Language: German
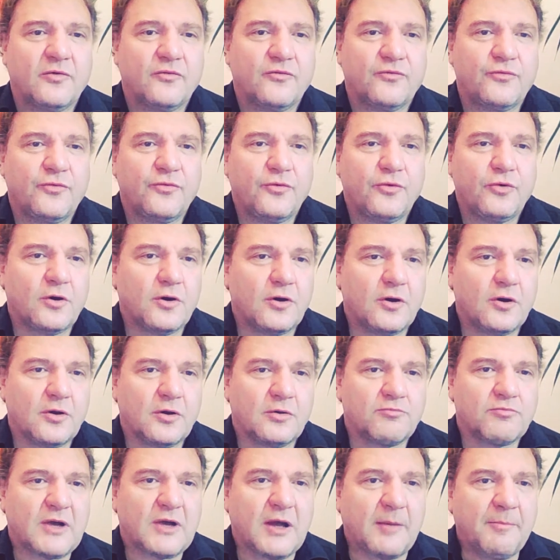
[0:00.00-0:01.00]
für
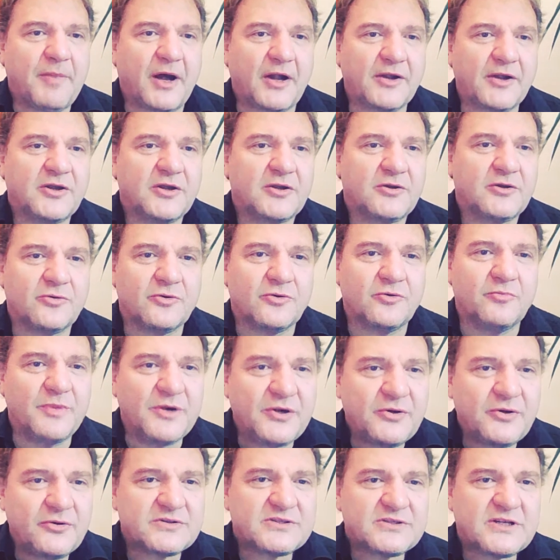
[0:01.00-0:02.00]
Kampagnen und
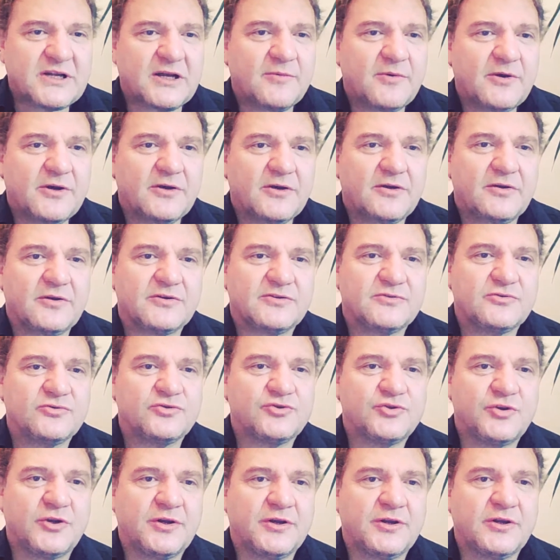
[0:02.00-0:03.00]
Bildungsarbeit
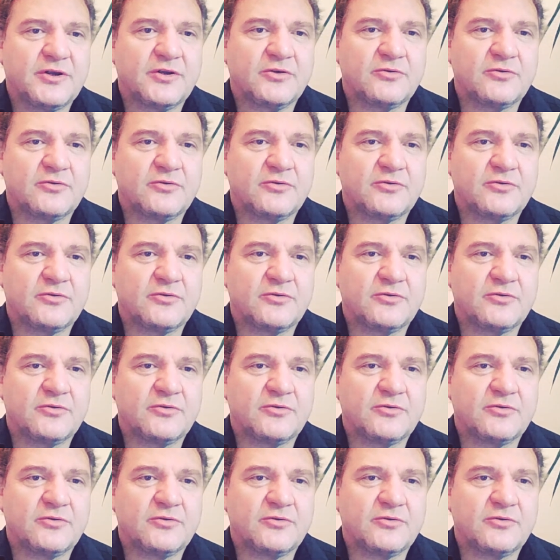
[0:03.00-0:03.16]
zuständig.